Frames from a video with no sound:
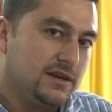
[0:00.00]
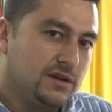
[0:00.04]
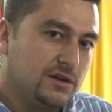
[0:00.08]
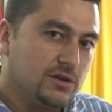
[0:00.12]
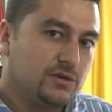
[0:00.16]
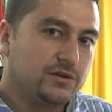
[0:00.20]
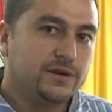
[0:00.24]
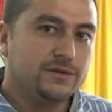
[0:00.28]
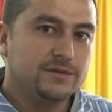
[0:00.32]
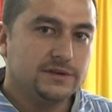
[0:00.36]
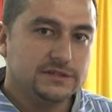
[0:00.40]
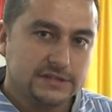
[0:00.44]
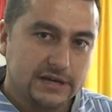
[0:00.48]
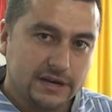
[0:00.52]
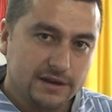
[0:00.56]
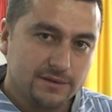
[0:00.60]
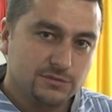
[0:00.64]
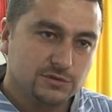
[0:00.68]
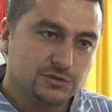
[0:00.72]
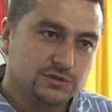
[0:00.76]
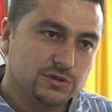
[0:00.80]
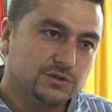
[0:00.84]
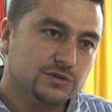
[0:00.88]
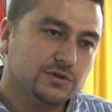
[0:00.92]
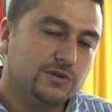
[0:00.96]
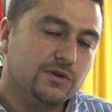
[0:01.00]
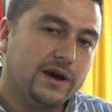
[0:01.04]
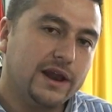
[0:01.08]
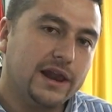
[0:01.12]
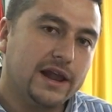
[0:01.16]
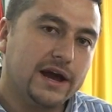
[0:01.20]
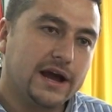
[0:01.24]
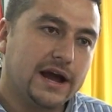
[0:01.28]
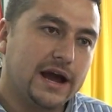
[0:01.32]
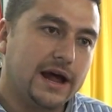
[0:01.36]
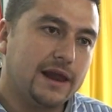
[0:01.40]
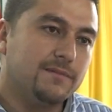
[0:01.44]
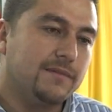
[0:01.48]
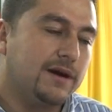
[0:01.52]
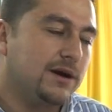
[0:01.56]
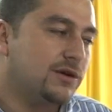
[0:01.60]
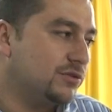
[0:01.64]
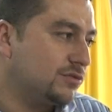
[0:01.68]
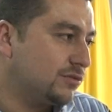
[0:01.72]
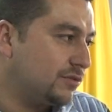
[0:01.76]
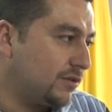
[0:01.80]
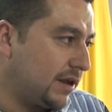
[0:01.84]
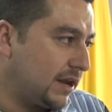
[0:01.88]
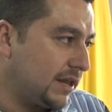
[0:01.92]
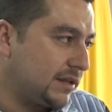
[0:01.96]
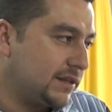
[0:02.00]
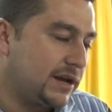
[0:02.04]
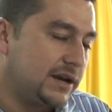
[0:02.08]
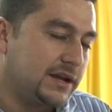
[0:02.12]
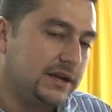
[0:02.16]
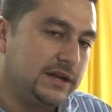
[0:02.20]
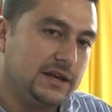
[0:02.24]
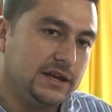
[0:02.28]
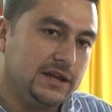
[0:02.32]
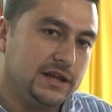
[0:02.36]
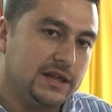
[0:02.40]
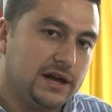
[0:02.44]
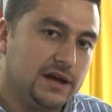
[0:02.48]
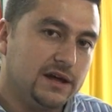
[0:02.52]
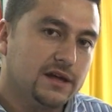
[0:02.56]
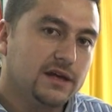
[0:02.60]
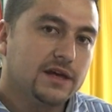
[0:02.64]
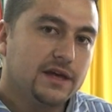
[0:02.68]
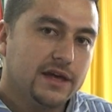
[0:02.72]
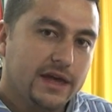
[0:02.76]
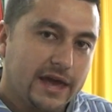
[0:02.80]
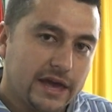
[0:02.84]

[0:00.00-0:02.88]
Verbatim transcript: lo revisaremos con toda la calma, con toda la tranquilidad